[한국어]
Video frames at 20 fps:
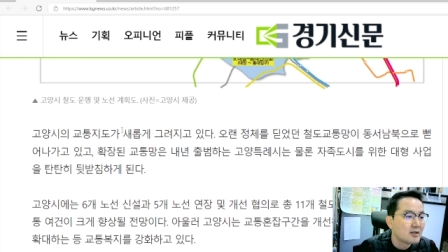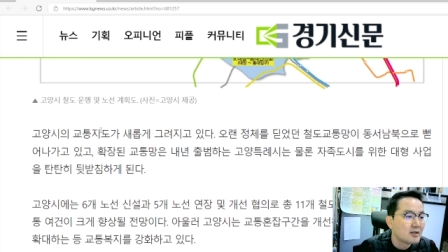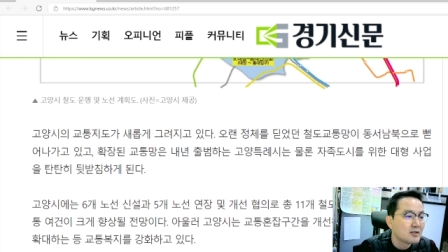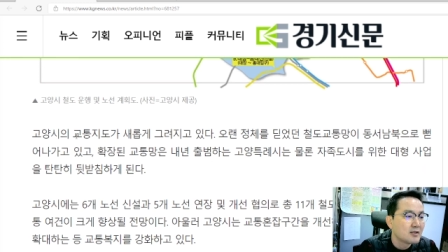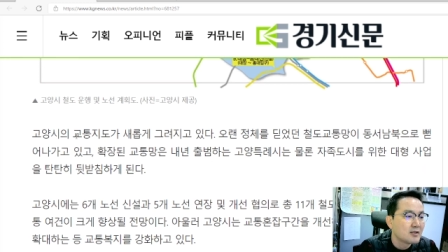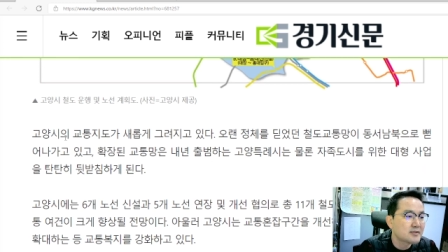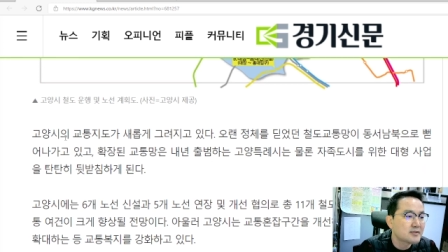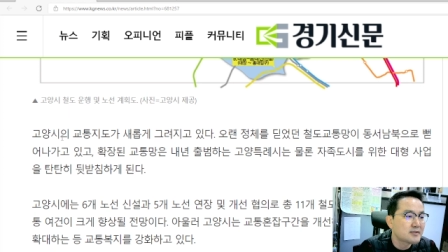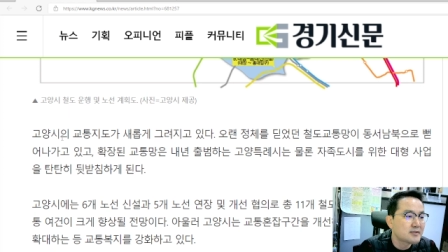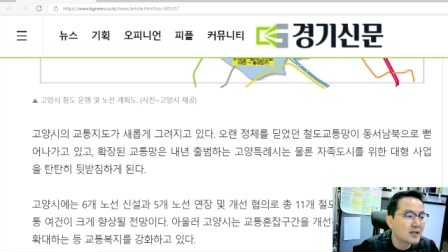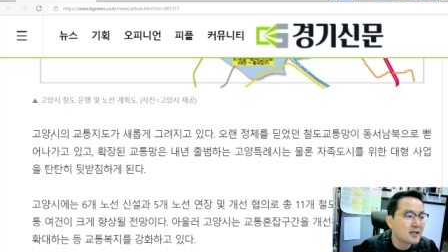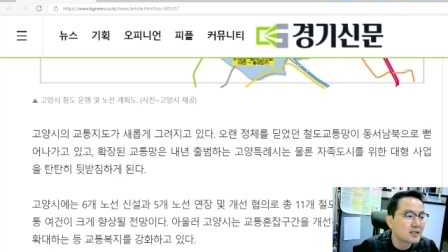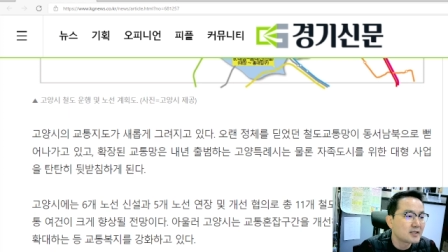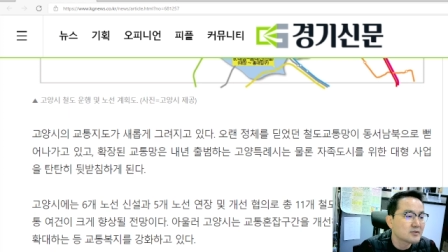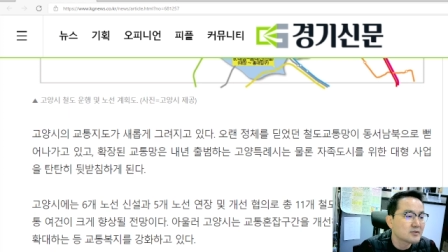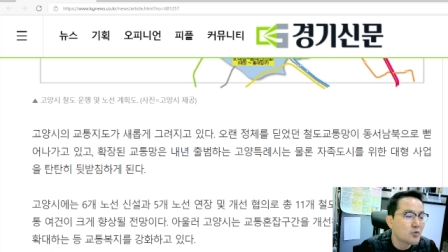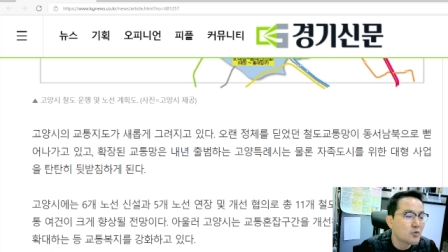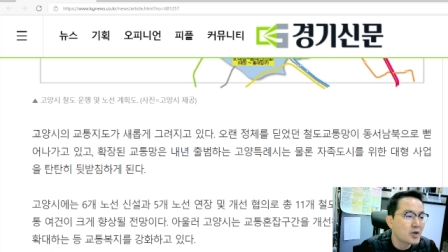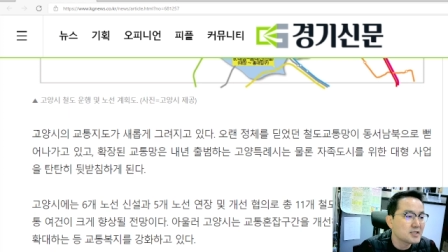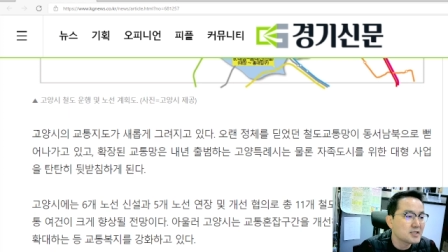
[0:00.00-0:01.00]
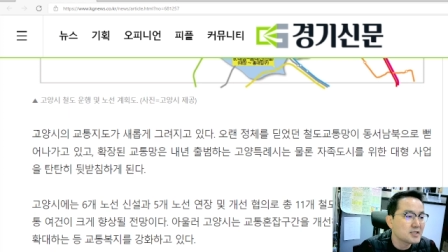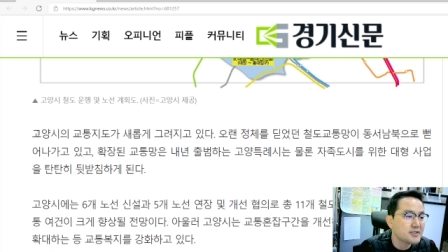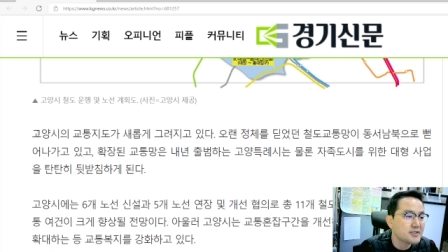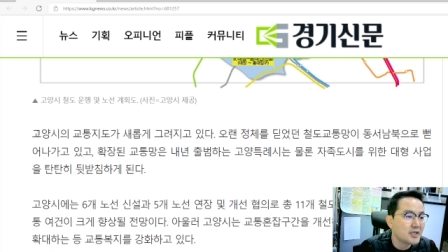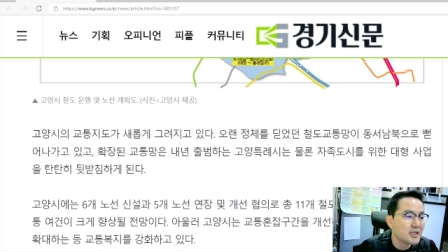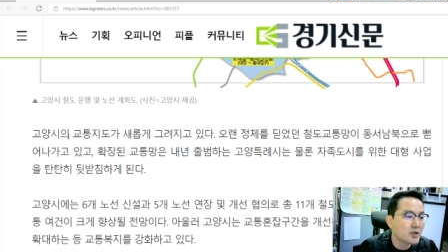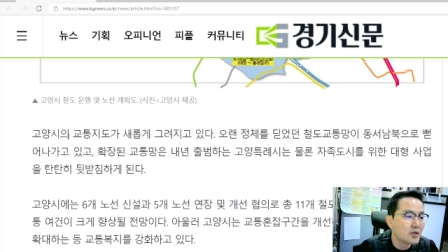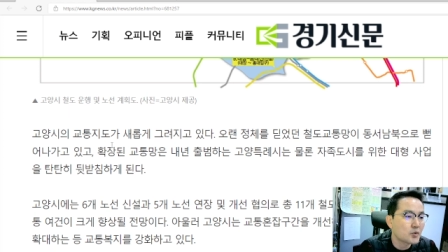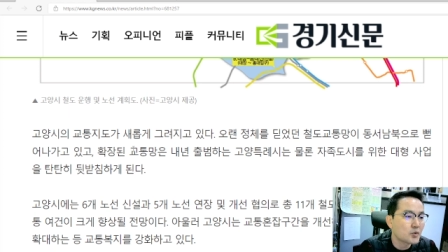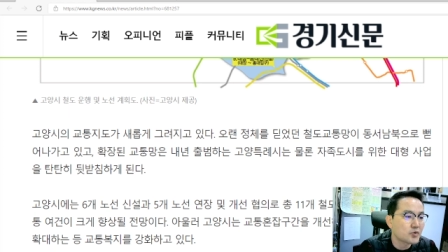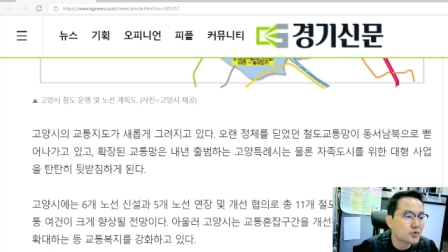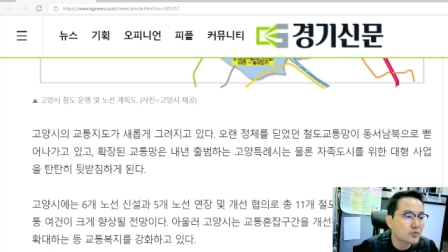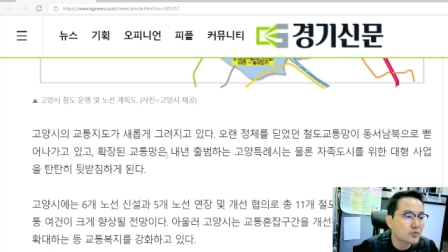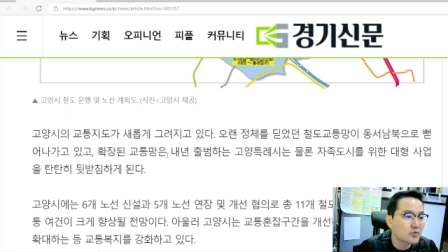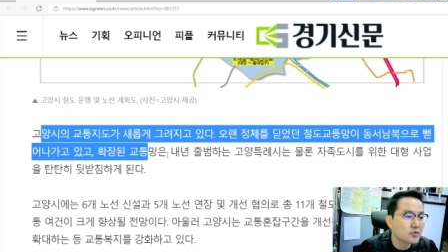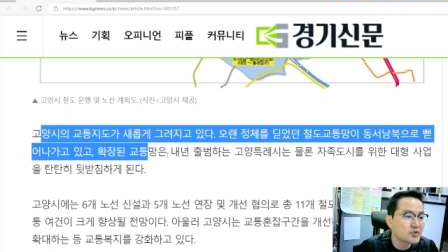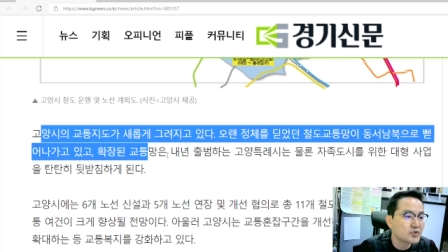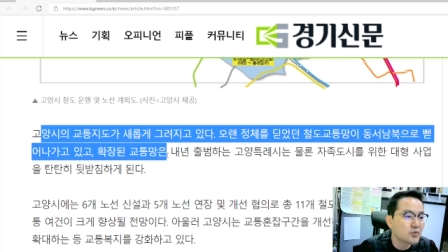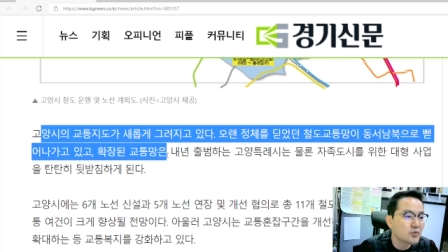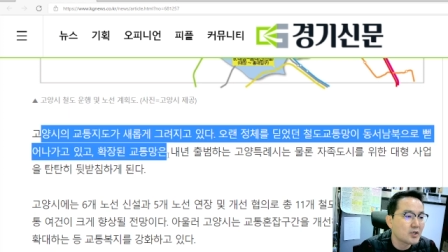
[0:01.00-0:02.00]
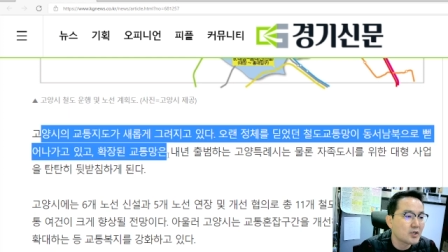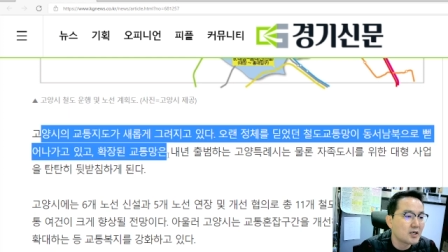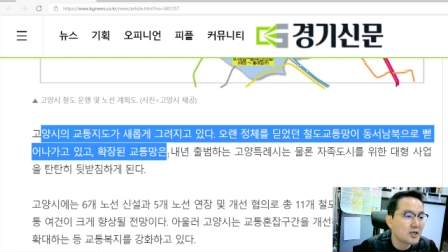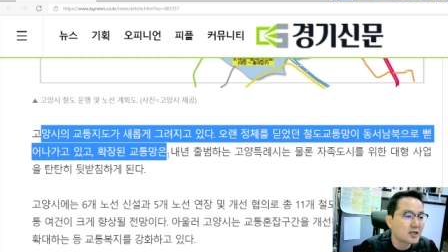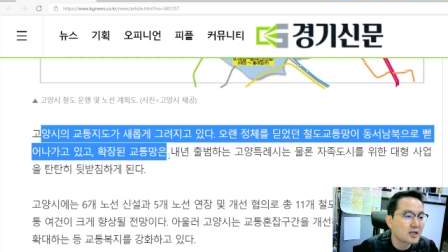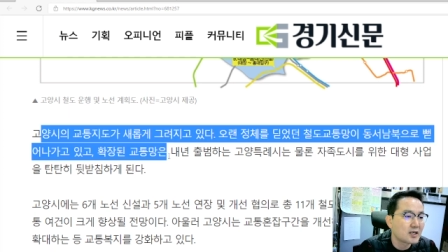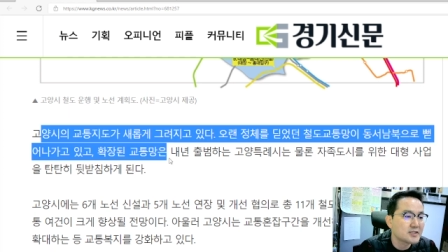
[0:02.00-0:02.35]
일단 고양시의 교통지도가